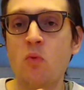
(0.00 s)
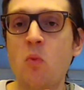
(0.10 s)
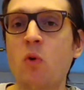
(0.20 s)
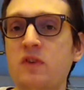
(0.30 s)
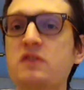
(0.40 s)

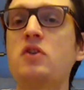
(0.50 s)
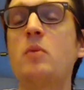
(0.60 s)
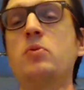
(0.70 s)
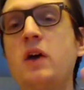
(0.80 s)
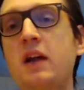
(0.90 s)
Bon, ça, c'est
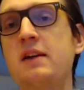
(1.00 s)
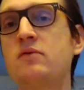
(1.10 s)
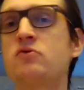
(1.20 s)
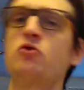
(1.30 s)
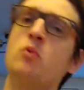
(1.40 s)
un peu les règles
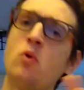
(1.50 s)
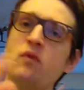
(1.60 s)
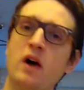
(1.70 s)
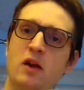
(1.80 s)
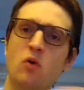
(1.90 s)
avancées. Bon, on
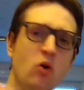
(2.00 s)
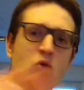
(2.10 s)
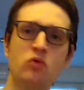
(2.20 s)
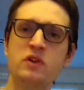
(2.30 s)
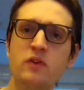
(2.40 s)
va aller,
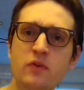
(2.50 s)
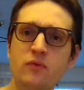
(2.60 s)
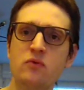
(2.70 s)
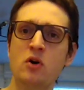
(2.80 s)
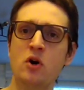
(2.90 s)
euh, on est
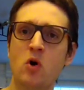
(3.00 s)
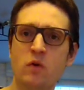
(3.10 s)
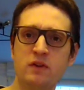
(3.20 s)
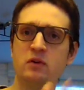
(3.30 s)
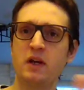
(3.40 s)
fou,
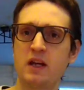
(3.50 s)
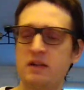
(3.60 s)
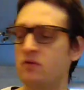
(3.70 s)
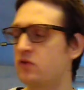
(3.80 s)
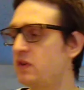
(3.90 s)
on va dans les règles
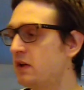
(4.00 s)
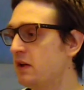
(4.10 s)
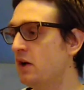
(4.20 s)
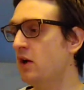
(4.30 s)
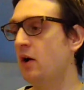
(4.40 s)
avancées.